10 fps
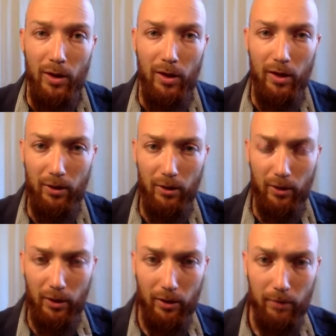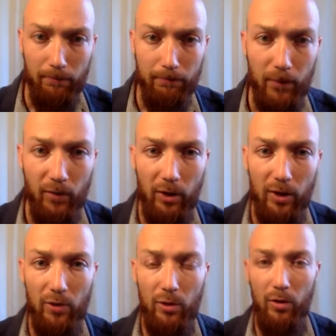Alors,
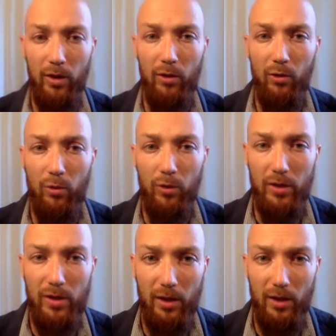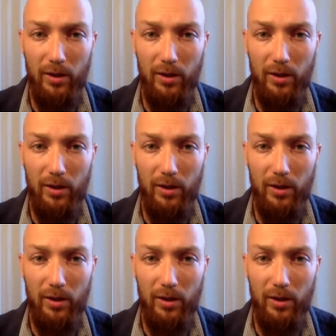voilà, durant les cours, c'est